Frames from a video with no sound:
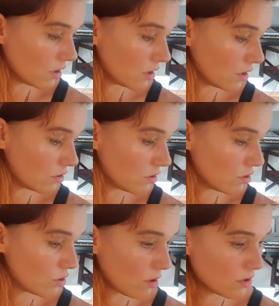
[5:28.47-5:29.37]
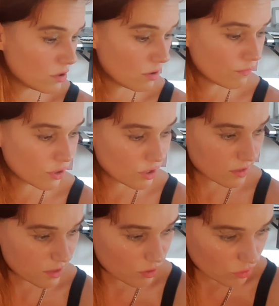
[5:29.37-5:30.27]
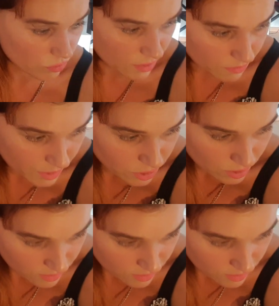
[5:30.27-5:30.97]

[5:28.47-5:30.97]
e, co, co właśnie z tego tutaj będzie,